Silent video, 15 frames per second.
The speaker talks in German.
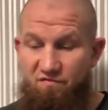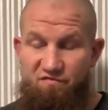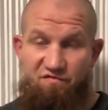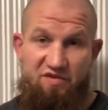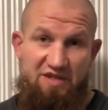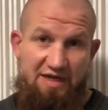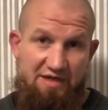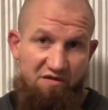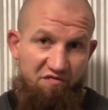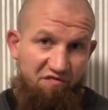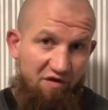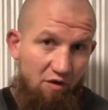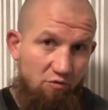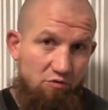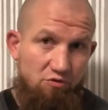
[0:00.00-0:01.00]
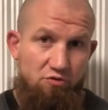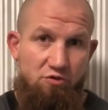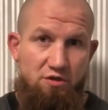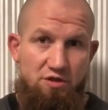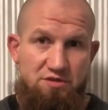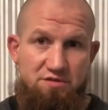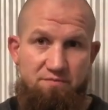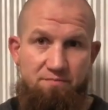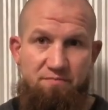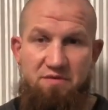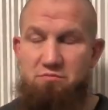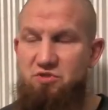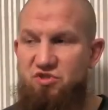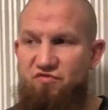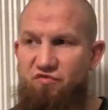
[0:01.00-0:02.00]
von einer Frau gehört,
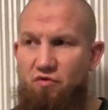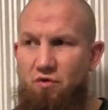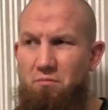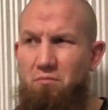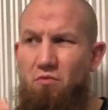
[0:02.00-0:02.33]
die mich vor